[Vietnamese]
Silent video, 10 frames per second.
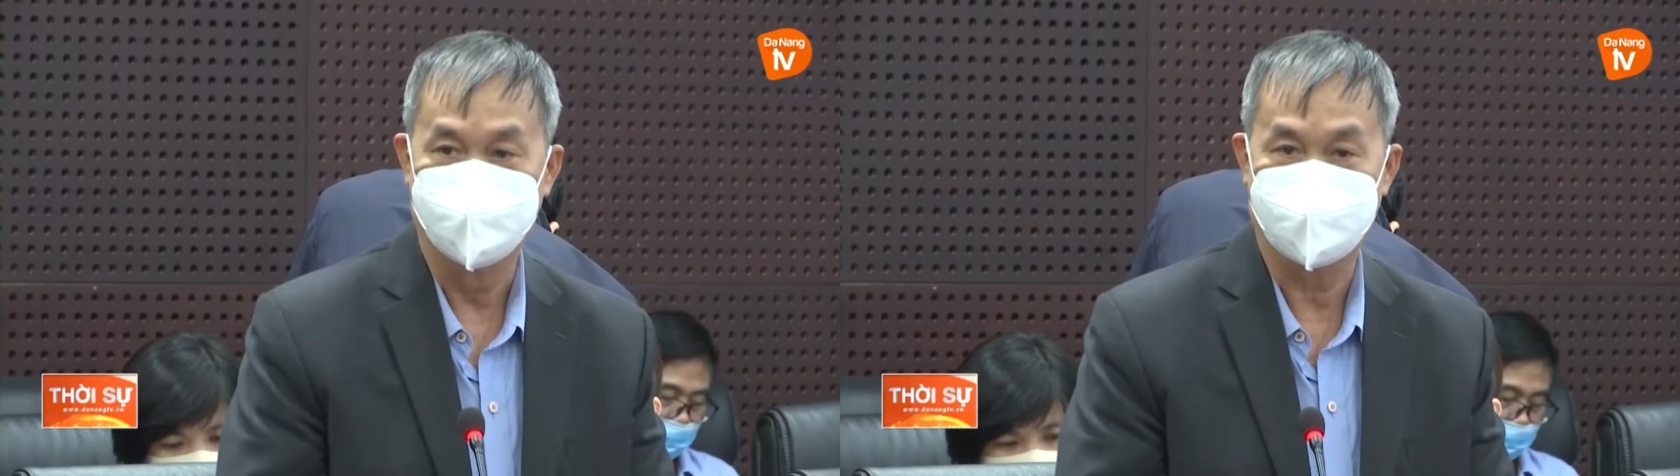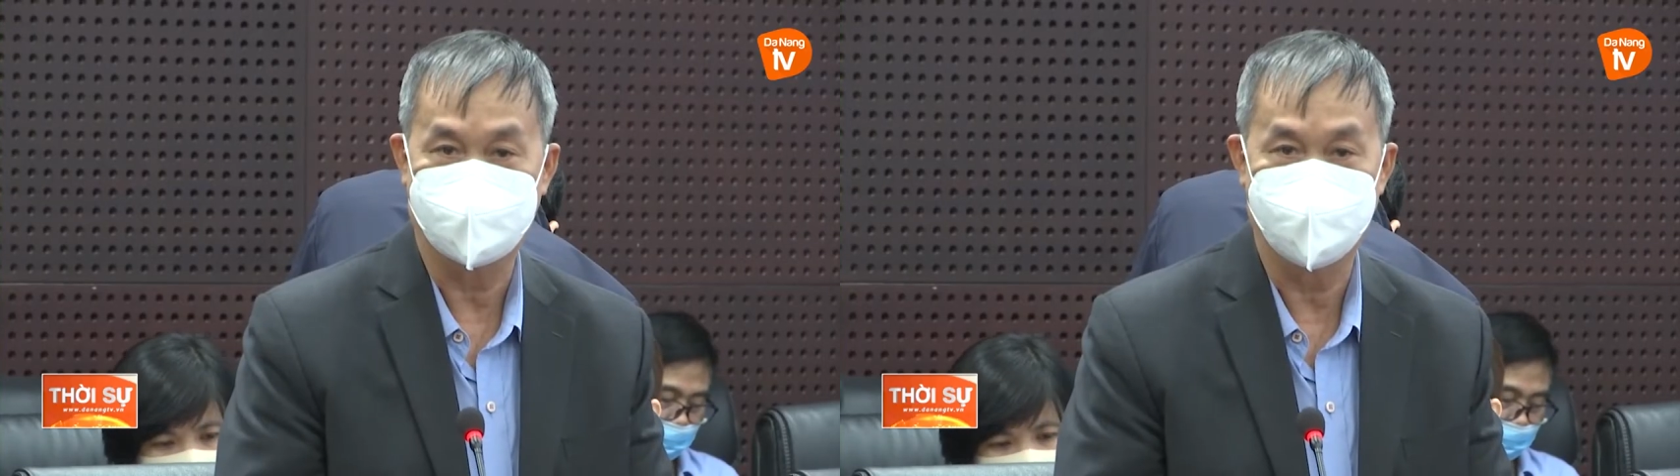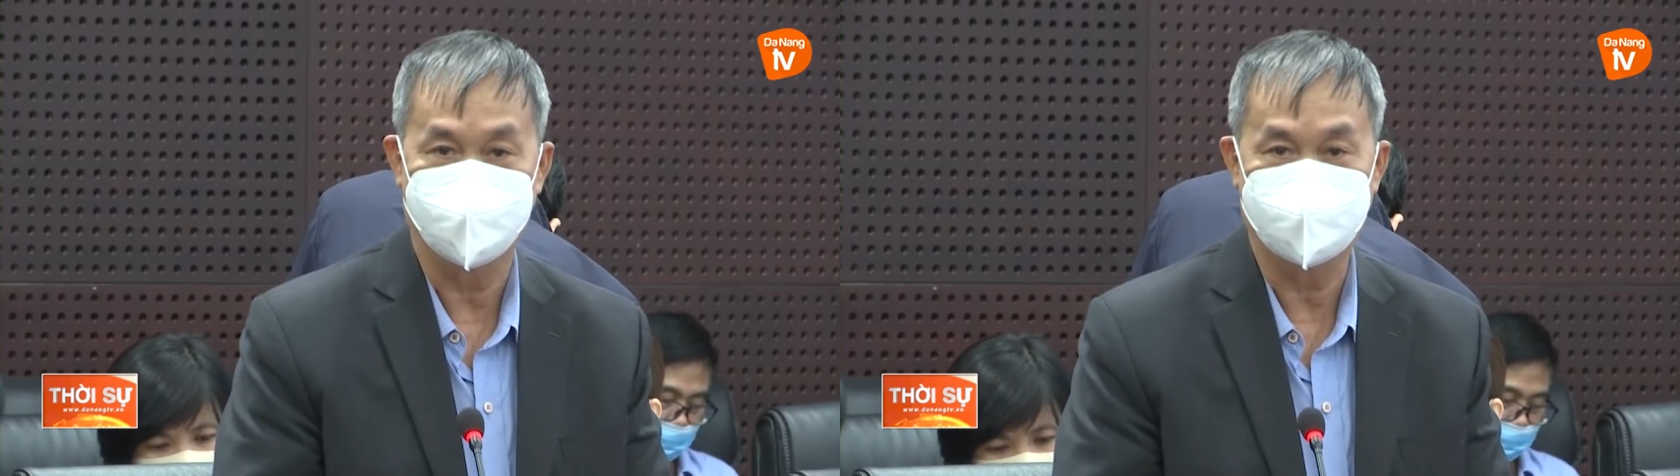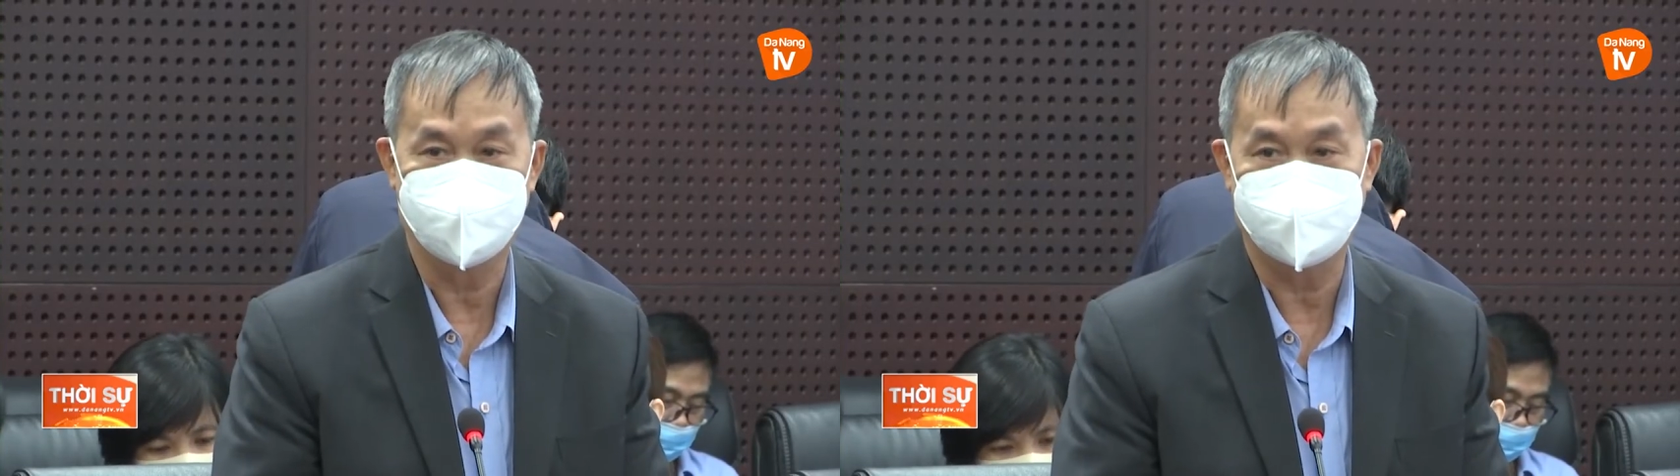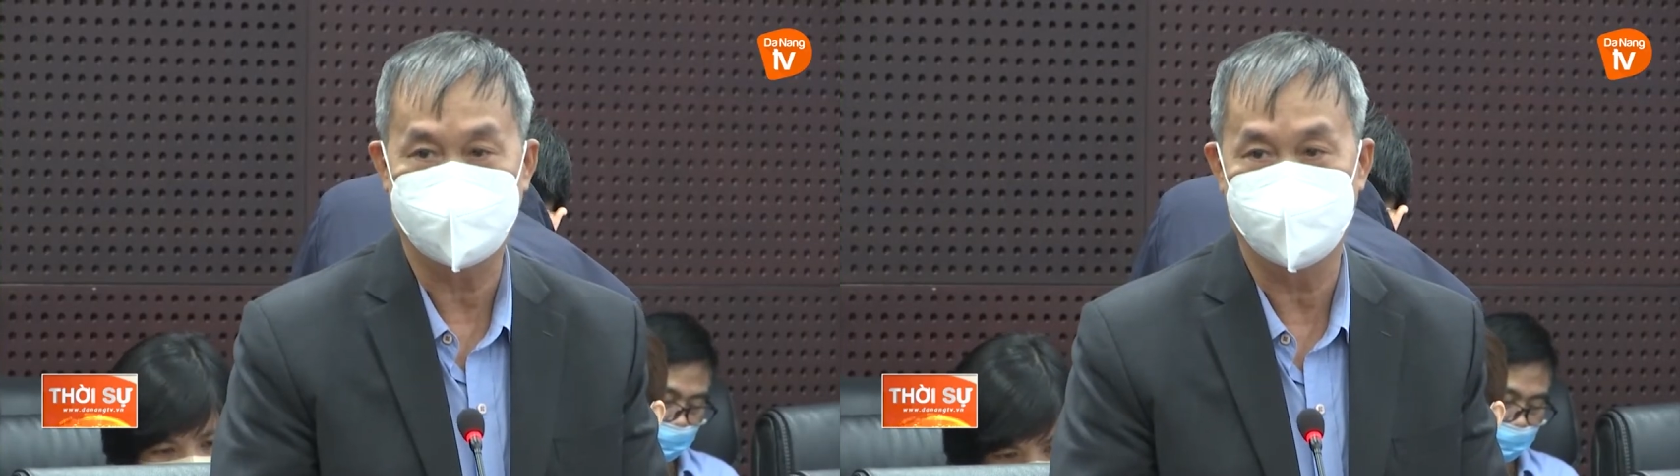Hàng hóa Tết
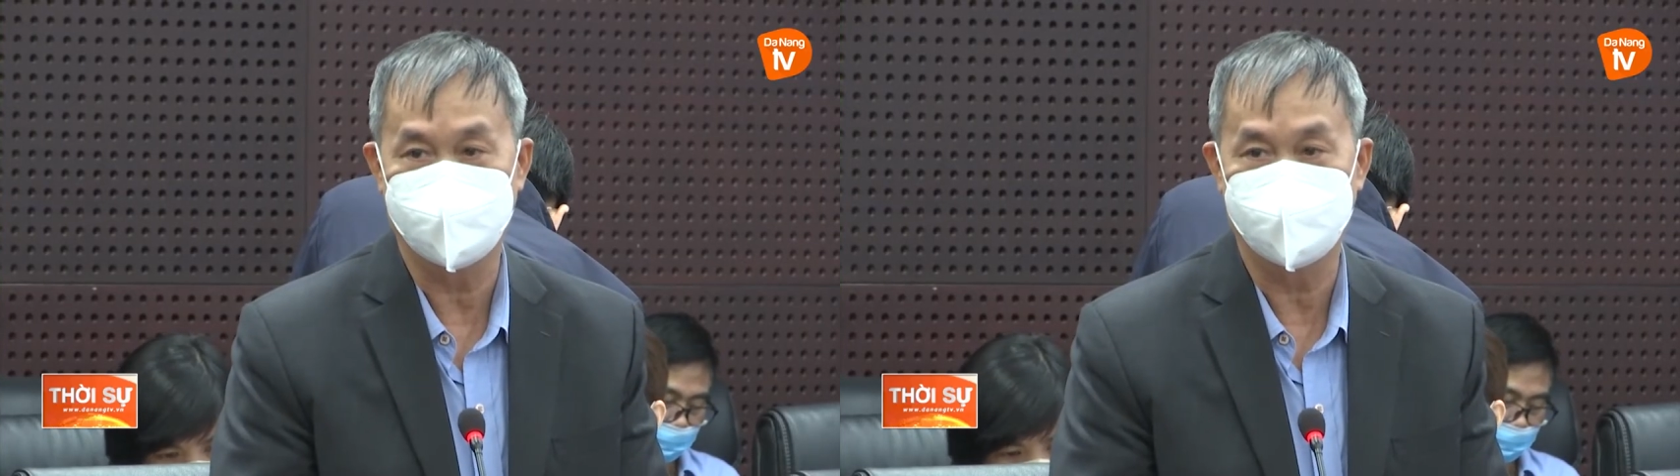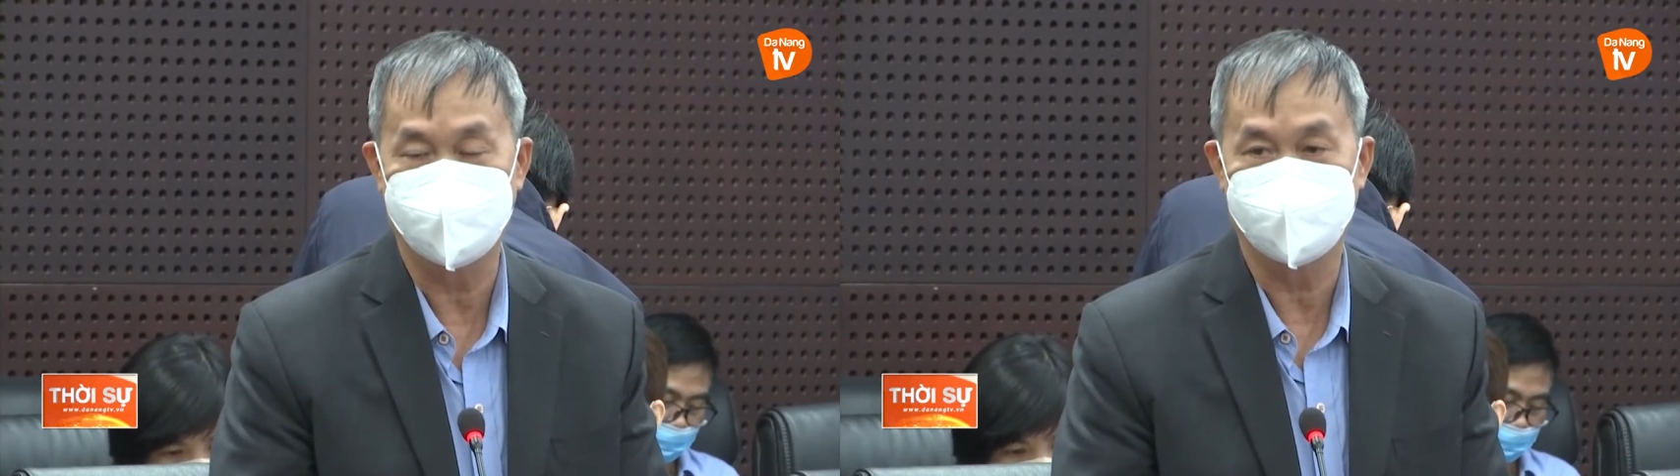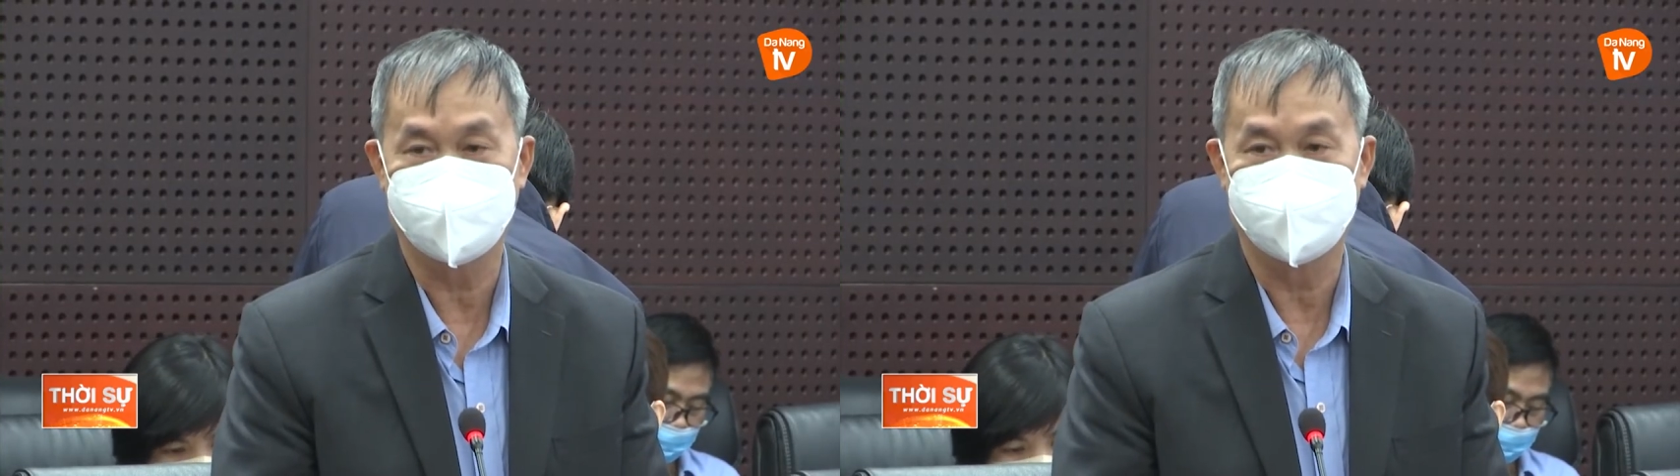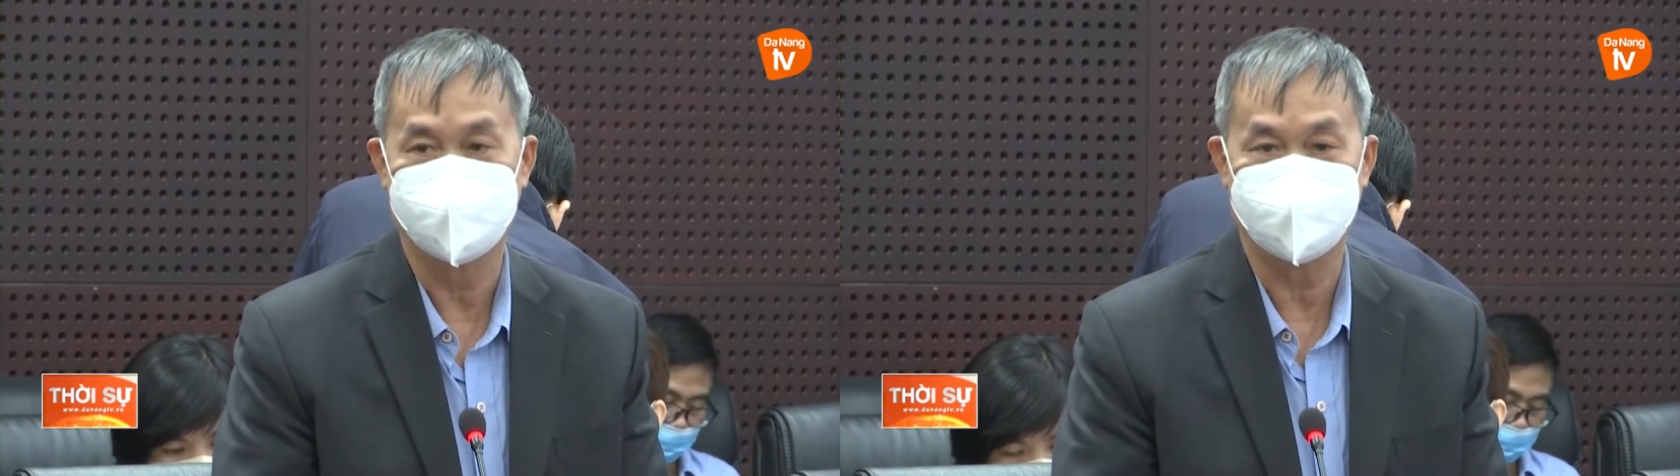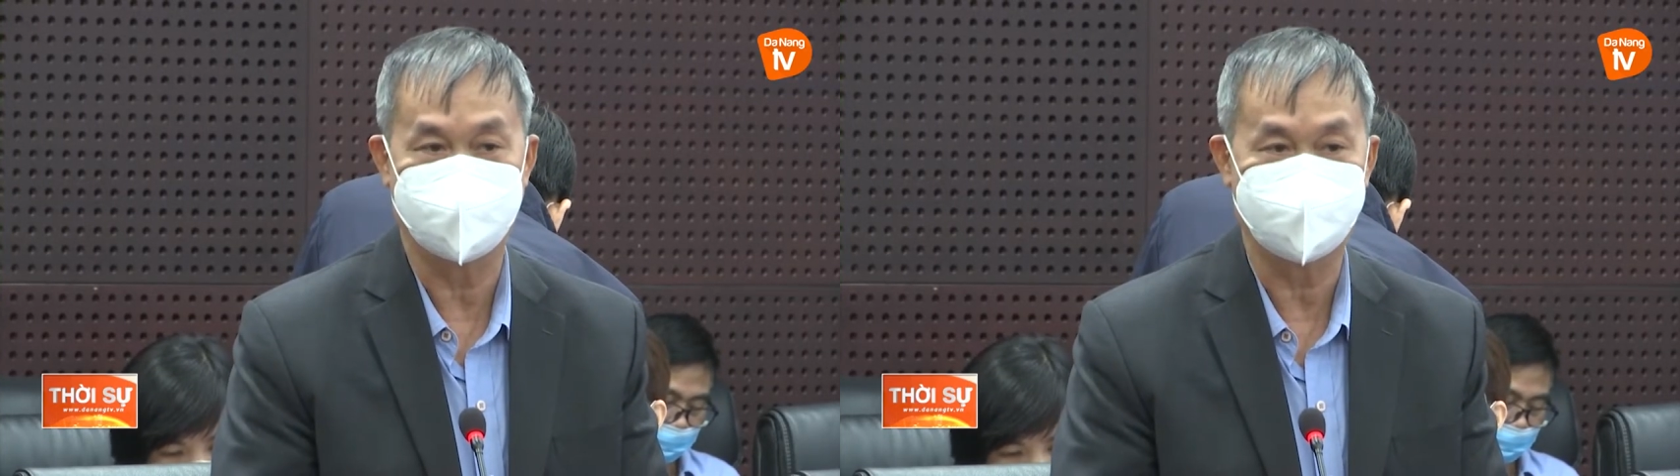được đảm bảo,
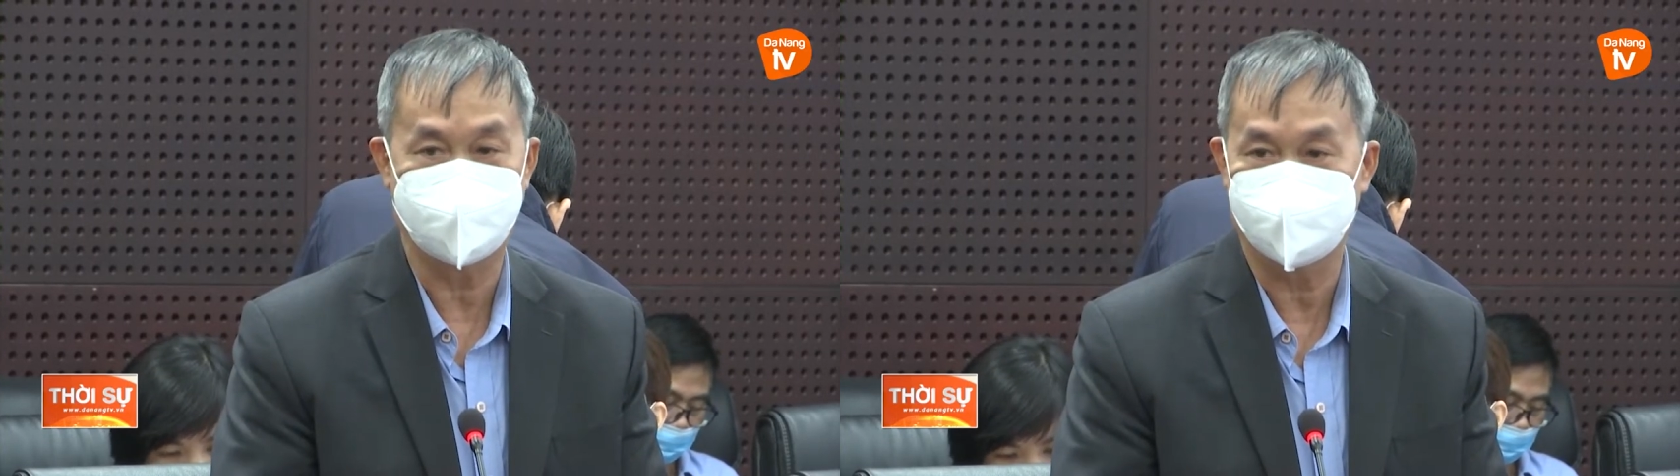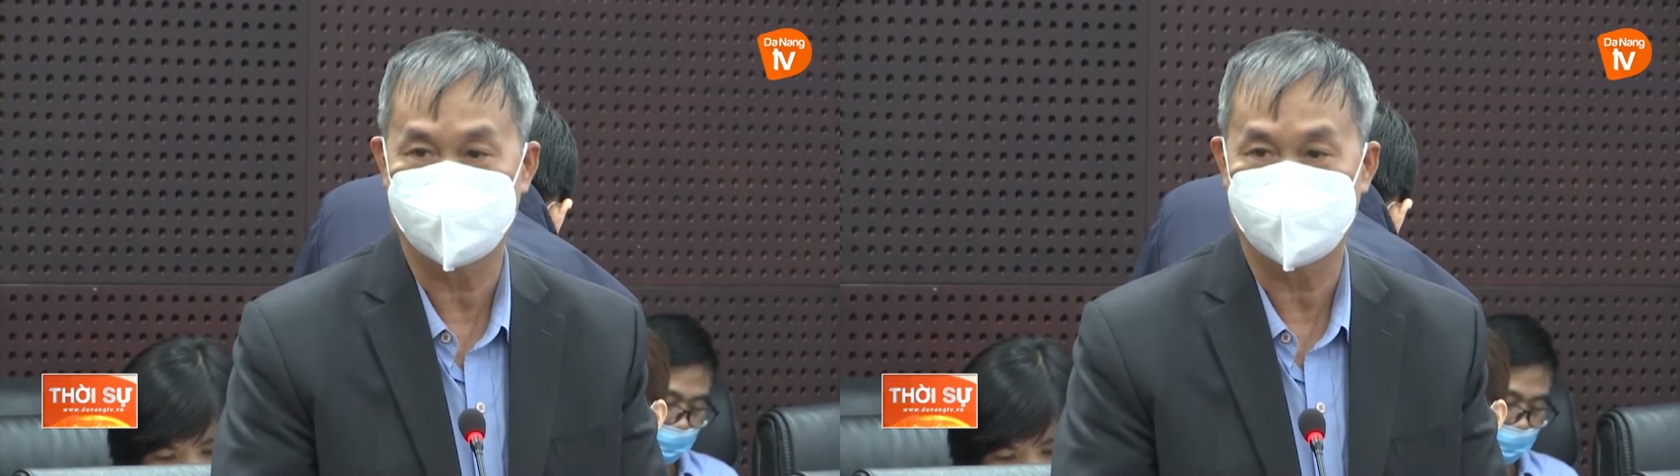công tác kiểm